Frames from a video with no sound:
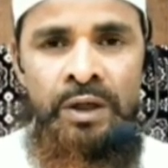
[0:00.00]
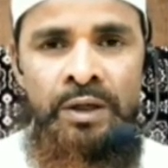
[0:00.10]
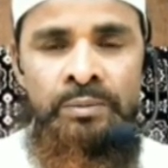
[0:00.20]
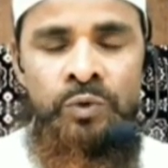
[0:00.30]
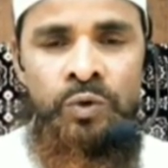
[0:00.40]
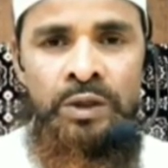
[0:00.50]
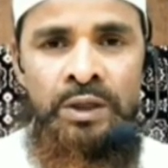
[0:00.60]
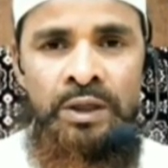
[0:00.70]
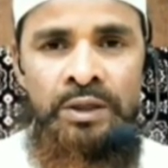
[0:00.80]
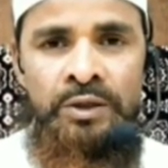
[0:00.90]
الحمد
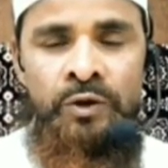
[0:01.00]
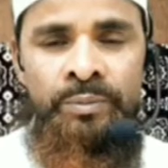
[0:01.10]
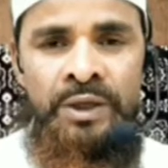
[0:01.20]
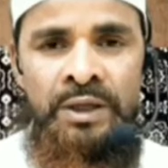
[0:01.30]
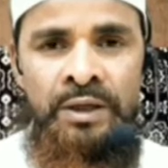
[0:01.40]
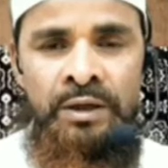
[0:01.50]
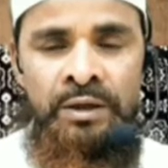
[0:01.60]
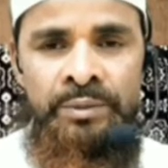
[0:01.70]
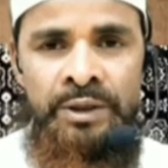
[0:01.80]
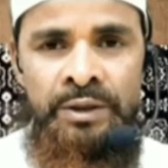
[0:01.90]
لله رب
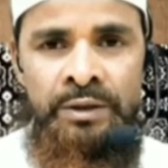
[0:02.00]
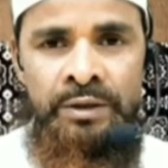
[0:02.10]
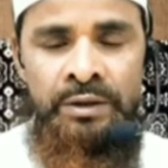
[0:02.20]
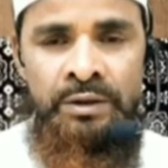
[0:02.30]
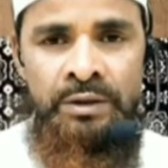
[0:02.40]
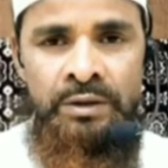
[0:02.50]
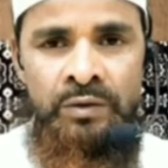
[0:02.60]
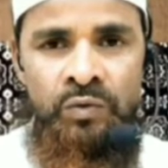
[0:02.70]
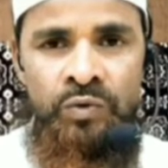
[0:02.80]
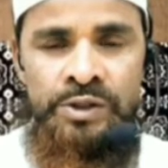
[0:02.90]
العالمين
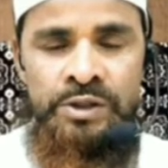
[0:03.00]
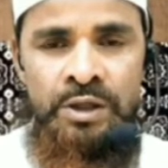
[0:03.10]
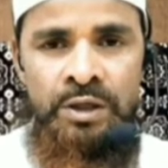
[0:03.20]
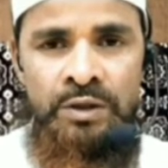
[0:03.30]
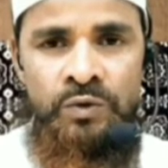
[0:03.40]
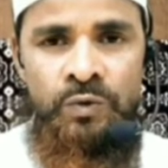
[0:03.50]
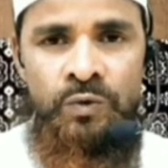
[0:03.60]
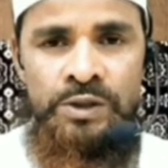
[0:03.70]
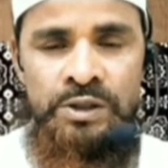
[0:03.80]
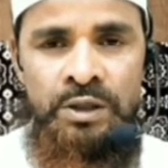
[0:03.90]
والصلاة
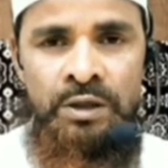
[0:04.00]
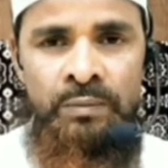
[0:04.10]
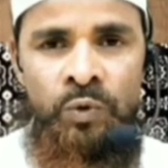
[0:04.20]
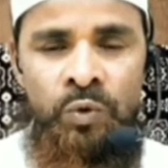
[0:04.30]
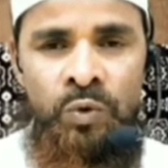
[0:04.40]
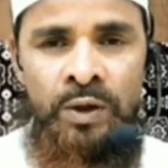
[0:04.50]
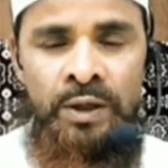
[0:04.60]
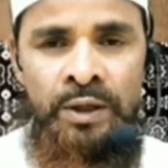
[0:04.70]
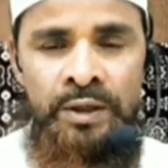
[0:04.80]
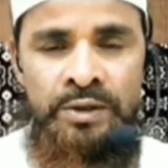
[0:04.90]
والسلام
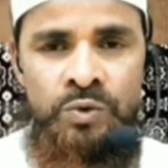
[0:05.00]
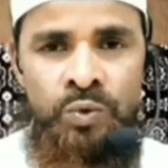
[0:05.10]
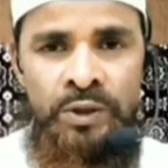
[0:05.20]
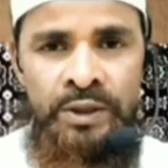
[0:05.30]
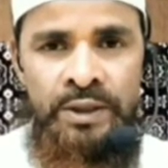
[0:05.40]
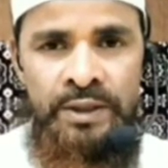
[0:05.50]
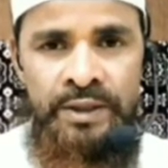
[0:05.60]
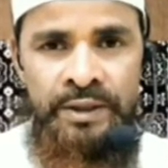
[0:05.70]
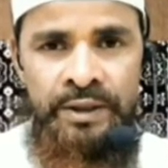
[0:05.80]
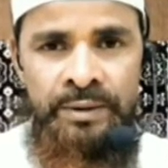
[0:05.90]
على رسوله
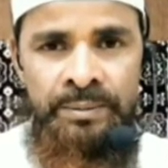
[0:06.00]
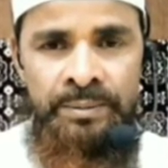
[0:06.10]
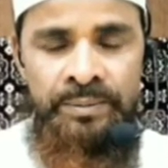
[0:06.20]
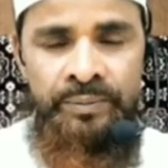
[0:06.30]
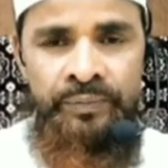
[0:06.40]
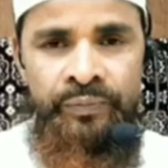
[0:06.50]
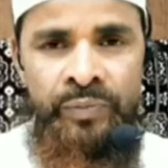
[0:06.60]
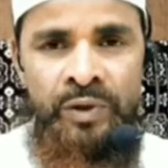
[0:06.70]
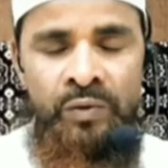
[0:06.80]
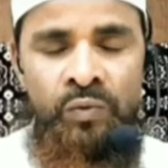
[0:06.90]
الكريم
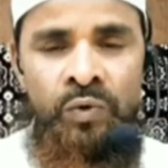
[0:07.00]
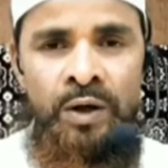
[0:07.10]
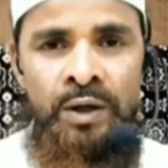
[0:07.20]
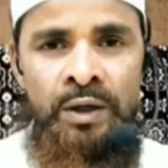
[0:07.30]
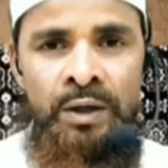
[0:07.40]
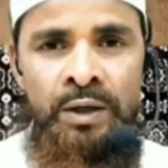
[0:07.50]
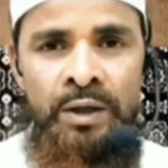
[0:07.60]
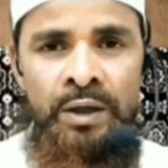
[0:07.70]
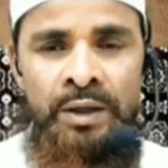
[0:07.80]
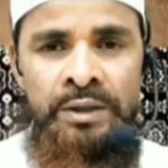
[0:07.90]
وعلى
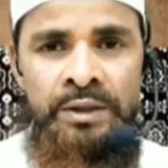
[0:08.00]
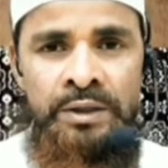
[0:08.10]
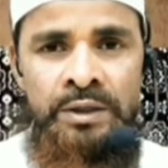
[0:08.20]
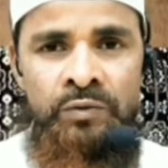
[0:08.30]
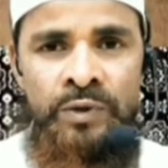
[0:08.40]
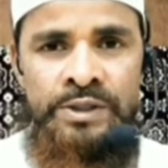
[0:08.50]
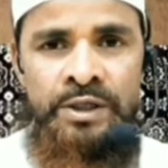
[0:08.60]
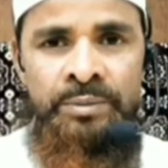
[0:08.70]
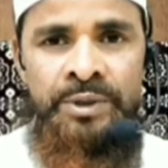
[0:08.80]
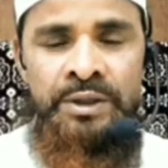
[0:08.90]
آله
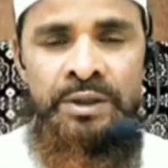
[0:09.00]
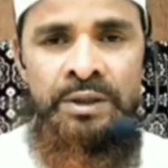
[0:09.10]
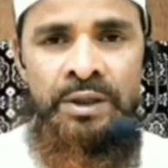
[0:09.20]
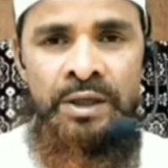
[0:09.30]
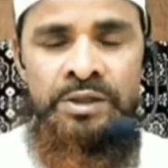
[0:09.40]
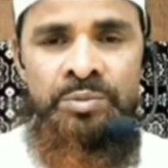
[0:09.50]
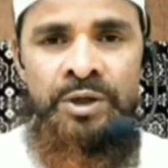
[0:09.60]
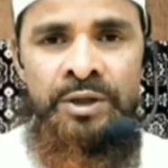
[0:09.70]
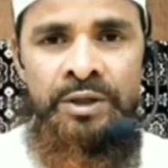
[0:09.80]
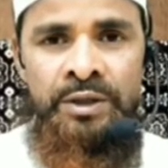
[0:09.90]
وصحبه
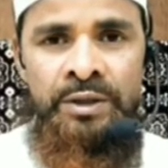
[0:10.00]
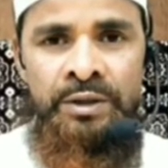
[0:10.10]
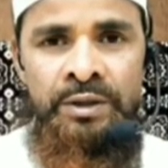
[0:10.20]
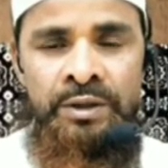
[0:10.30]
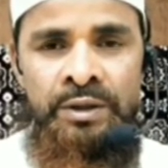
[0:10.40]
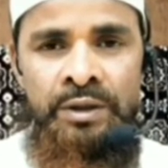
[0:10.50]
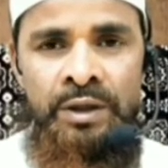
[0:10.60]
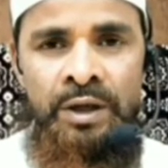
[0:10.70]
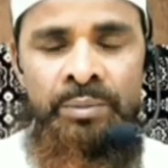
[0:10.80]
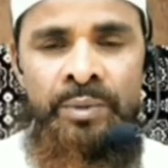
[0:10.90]
أجمعين
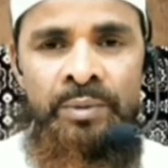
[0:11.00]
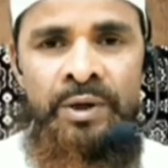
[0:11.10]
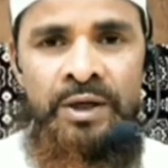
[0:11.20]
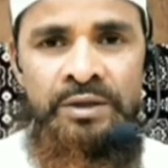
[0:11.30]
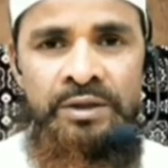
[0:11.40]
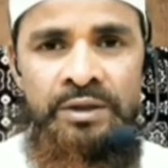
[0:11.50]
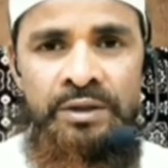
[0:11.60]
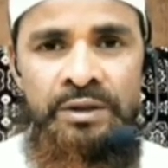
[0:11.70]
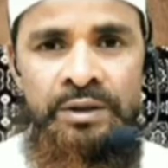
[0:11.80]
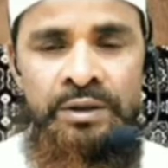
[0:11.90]
أما بعد
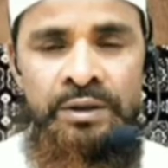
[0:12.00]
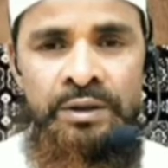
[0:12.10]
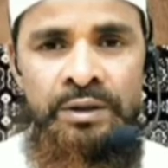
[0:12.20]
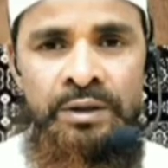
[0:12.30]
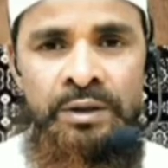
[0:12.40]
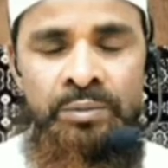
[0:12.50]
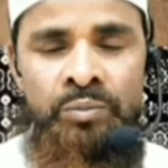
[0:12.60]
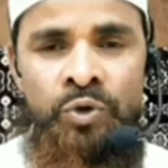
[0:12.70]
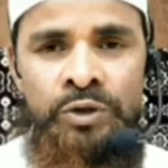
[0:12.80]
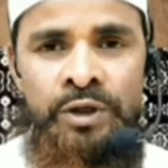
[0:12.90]

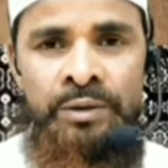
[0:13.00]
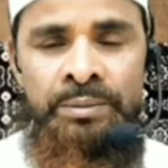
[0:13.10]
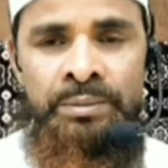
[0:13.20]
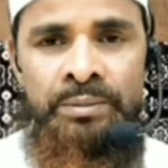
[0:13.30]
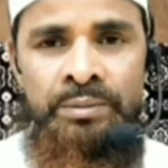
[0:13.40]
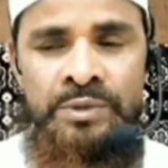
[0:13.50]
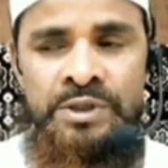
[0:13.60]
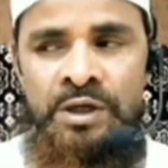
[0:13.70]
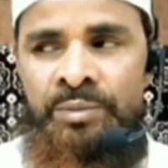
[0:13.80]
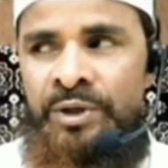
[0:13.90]
محترم
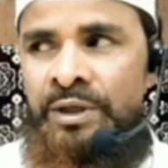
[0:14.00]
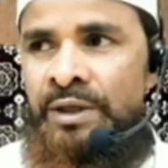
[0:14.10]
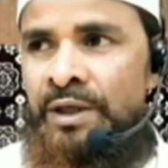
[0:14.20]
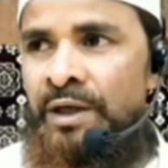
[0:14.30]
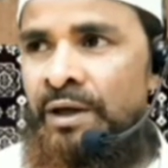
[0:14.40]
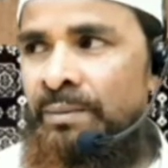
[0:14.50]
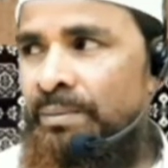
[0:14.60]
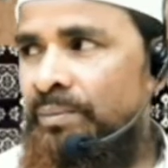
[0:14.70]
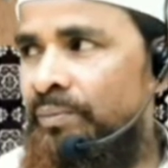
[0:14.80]
सामीन کرام